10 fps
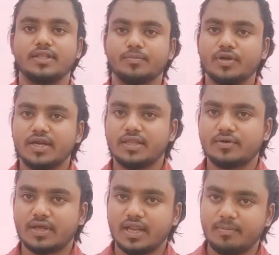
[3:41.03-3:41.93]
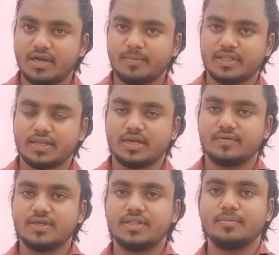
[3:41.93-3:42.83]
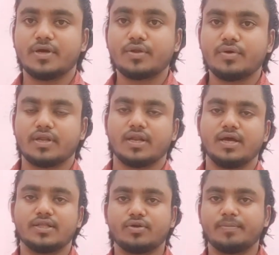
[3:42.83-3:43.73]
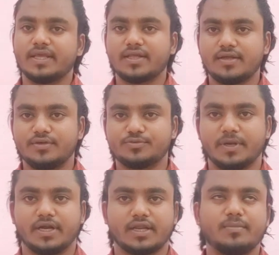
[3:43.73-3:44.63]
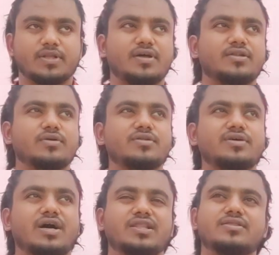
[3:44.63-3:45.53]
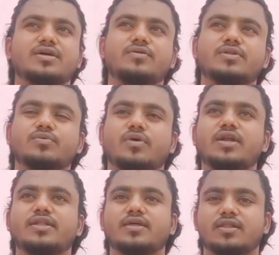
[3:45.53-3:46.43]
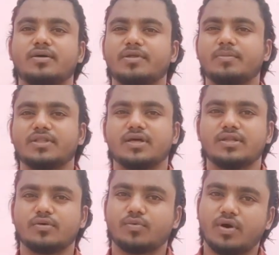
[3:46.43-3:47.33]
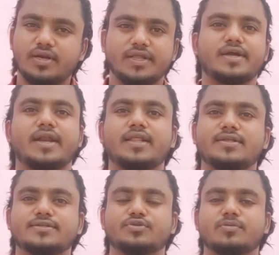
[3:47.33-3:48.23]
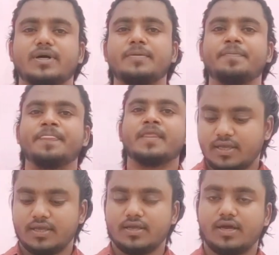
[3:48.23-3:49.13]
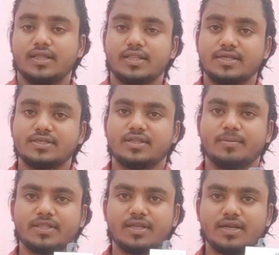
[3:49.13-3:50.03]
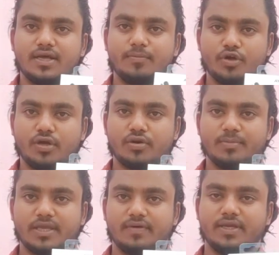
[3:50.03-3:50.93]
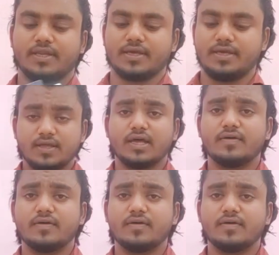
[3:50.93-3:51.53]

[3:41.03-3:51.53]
இதுக்கு முன்னாடி என்னோட ஹெல்மெட்டில் பார்த்தீங்கன்னா நான் வந்து இந்த மயனோ இருக்குல்ல அதோட மைக் தான் நான் யூஸ் பண்ணிட்டு இருக்கேன் பார்த்தா அது வந்து அந்த அளவுக்கு வந்து குவாலிட்டி தரதா அப்படின்னு பார்த்தீங்கன்னா அந்த அளவுக்கு குவாலிட்டியே கிடையாது சுத்தமாக அந்த ரீசன் தான் பார்த்தீங்கன்னா நான் போயாவோட மைக் வாங்கியிருக்கேன்